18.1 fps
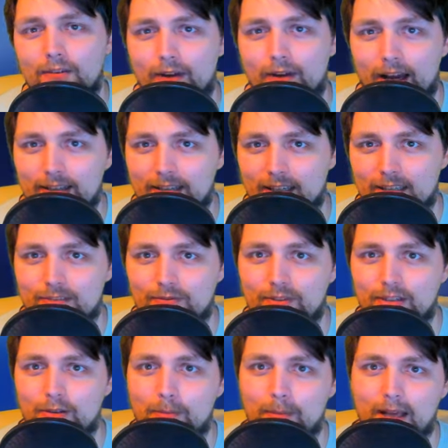weiteres
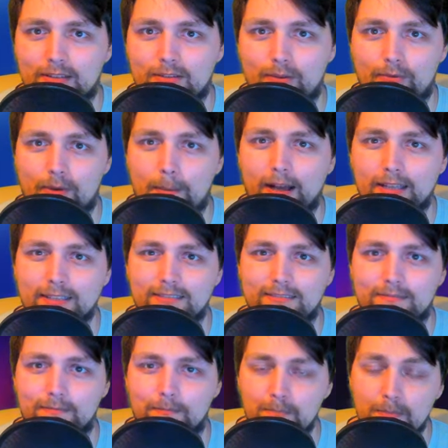Video mehr zu
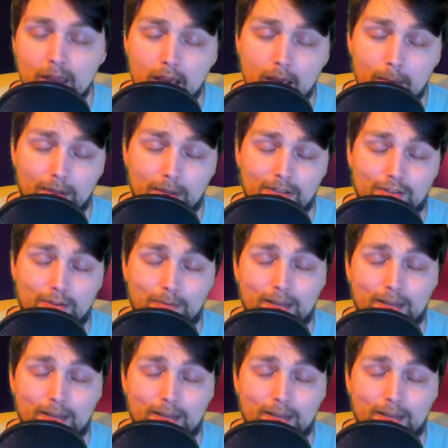verpassen. Bis zum